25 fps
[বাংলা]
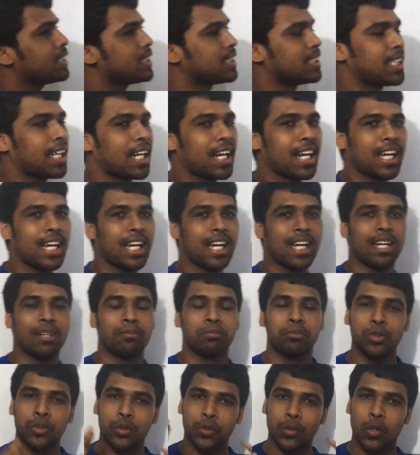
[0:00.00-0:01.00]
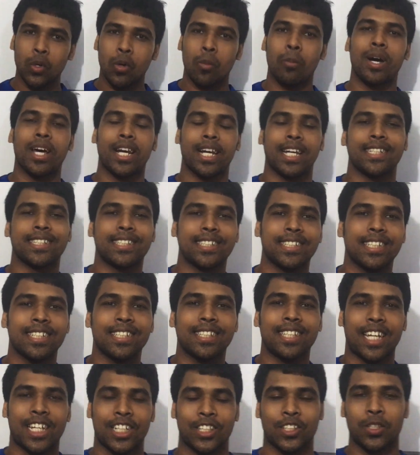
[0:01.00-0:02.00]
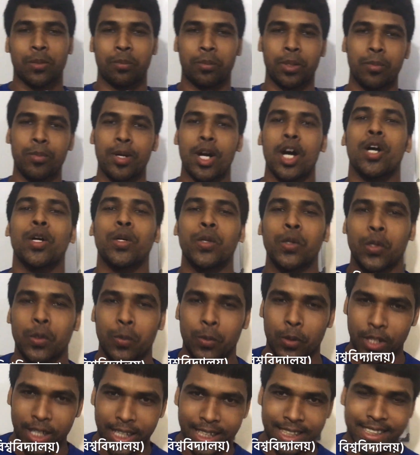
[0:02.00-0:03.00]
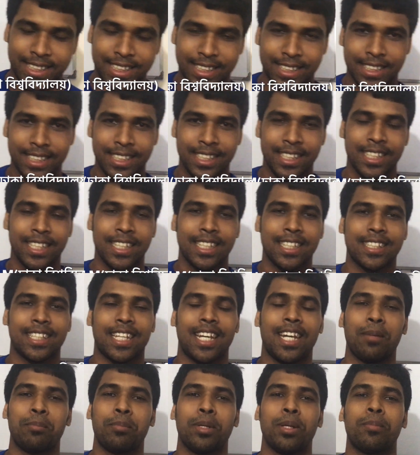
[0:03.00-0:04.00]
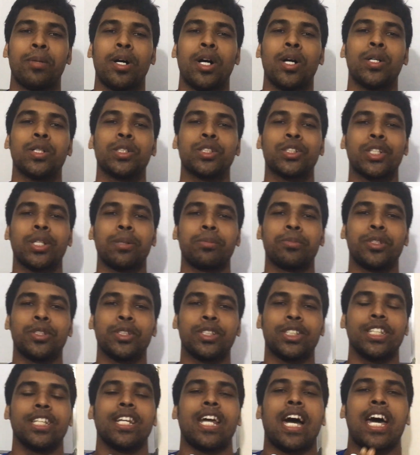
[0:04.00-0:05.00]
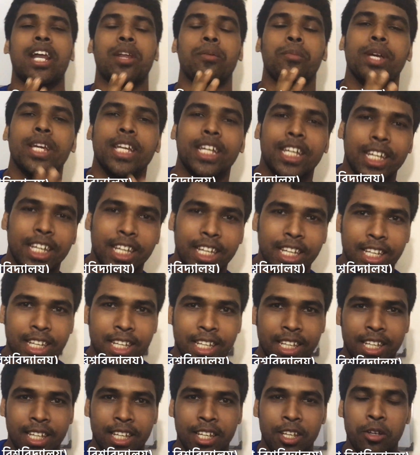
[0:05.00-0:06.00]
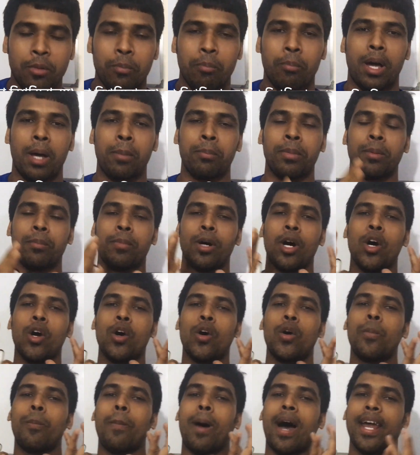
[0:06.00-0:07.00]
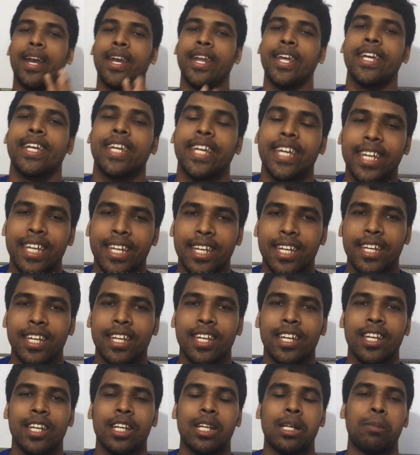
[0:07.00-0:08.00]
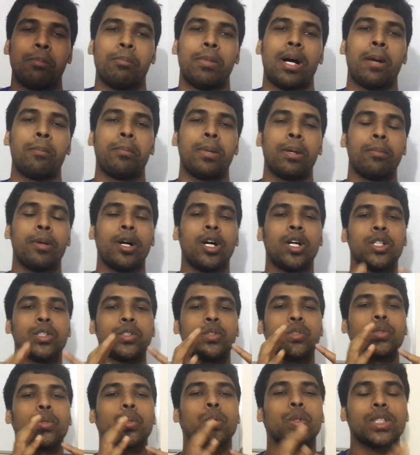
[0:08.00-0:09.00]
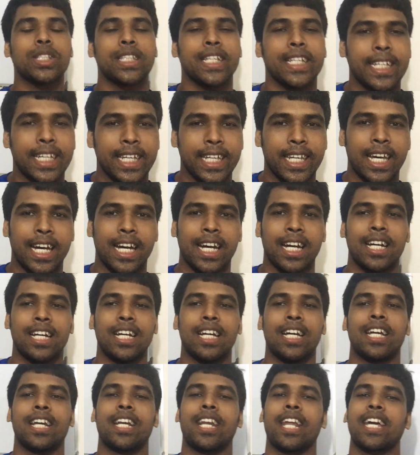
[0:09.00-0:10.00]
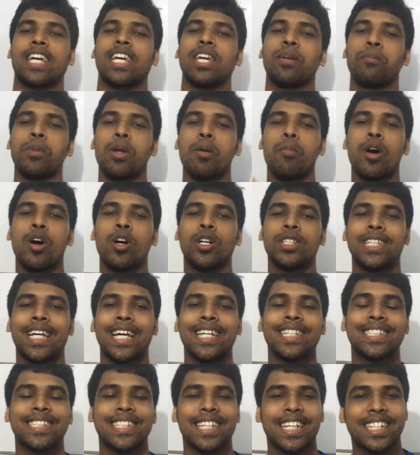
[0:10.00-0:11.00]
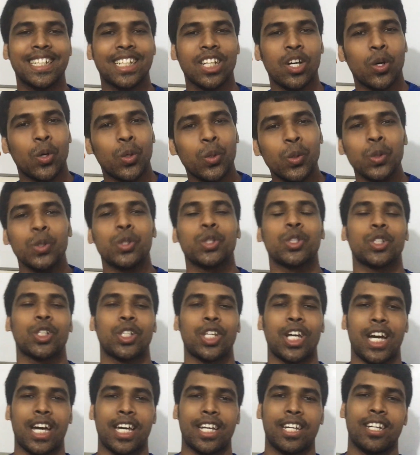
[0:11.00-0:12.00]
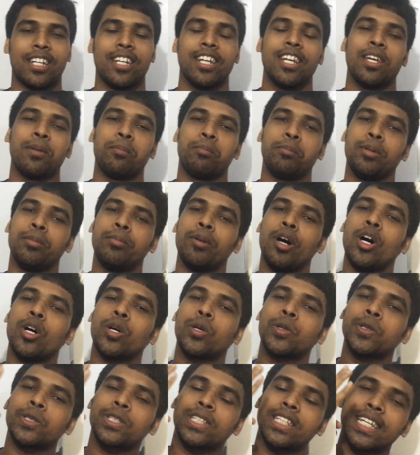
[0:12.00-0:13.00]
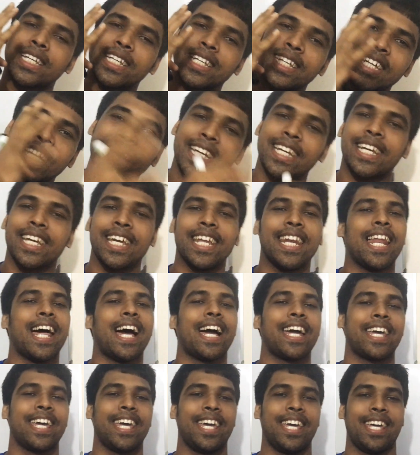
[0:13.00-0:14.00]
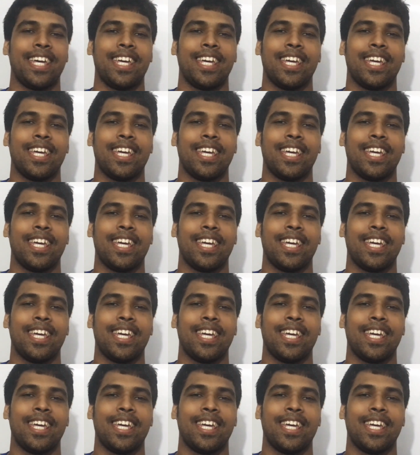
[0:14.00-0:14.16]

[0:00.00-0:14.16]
যারা মুসলমান আছি তারা তো বিবাহ করব রাইট তাহলে বিবাহ শব্দটির আরবি কি বা বিবাহ মানে কি বা বিবাহ চুক্তি কিনা নাকি বিবাহ জাস্ট একটা অনুষ্ঠান বিবাহ করতে কি কি লাগে